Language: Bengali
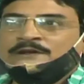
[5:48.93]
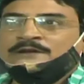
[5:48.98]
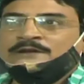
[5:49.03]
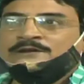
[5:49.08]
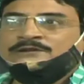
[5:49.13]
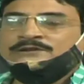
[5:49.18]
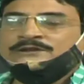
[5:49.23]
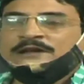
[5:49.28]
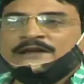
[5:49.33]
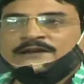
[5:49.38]

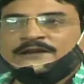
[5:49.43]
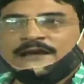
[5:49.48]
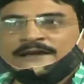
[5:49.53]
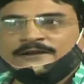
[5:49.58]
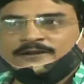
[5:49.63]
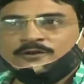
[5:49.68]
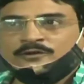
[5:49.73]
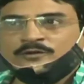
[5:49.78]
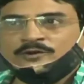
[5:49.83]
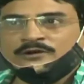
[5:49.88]
সেই
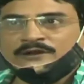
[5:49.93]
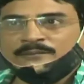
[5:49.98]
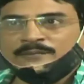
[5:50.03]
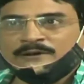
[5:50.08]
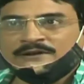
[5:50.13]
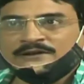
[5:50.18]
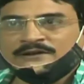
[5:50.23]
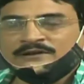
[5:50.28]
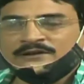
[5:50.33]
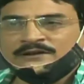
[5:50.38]
দায়িত্বের কথা
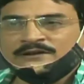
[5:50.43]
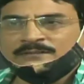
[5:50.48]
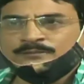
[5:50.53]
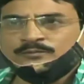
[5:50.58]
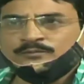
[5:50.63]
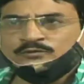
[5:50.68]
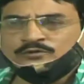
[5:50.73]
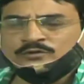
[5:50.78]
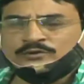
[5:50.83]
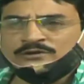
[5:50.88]
মাথায় রেখে
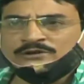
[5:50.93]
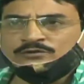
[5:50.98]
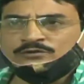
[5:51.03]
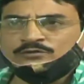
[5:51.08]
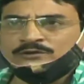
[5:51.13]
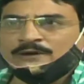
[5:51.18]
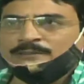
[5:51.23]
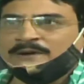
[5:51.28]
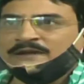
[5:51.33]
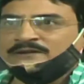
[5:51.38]
পুজোর
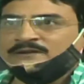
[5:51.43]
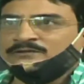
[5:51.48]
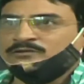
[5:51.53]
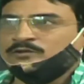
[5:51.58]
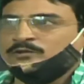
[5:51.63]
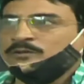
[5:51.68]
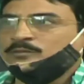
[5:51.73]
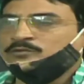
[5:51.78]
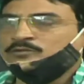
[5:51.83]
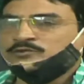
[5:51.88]
কিছুটা বাজেট তো
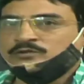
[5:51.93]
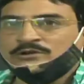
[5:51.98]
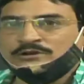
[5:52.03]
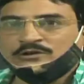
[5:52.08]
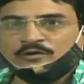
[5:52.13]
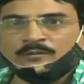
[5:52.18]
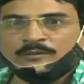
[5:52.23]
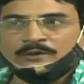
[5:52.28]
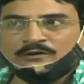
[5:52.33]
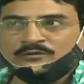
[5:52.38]
অবশ্যই
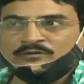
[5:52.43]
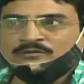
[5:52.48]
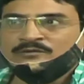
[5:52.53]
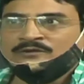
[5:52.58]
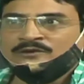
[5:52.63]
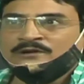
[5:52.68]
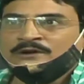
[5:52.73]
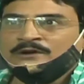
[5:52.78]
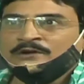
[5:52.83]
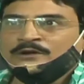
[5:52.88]
কমানো
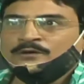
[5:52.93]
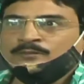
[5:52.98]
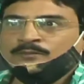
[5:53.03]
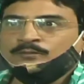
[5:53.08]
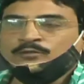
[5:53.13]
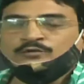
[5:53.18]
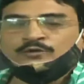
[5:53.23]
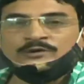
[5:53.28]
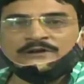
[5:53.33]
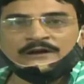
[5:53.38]

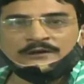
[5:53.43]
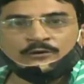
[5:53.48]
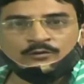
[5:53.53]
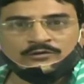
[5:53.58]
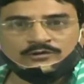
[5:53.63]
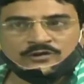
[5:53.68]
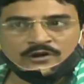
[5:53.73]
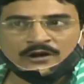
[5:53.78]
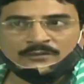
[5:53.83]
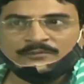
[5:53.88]
পুজোটা
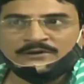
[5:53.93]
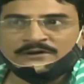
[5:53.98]
করতে হবে